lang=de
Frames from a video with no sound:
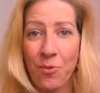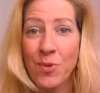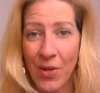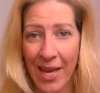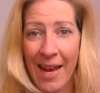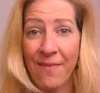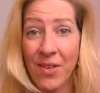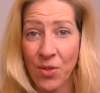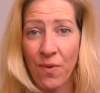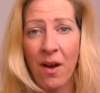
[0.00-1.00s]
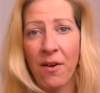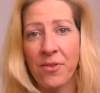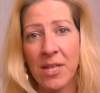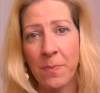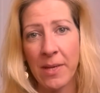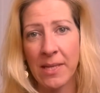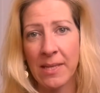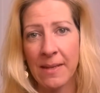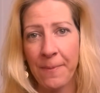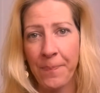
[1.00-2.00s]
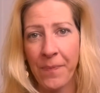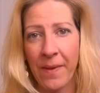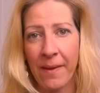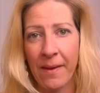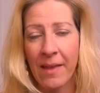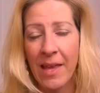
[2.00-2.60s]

um zu erkennen, was du wahrhaftig bist. Ja.